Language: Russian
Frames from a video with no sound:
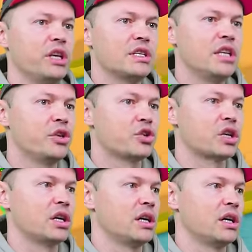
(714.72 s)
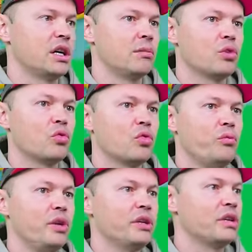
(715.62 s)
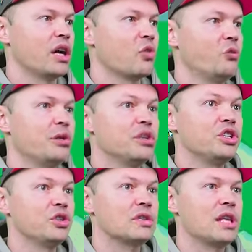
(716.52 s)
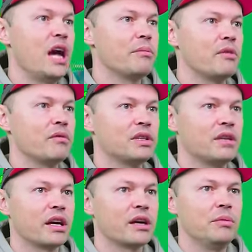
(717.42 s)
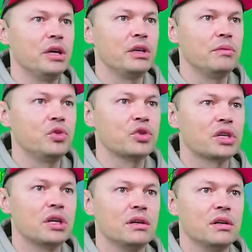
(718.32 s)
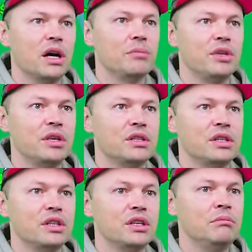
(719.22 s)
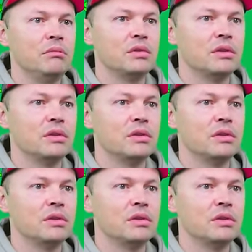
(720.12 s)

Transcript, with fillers: есть денежка, а, я могу купить... Я купил еще слаймов. Давай-ка мы их немножко объединим.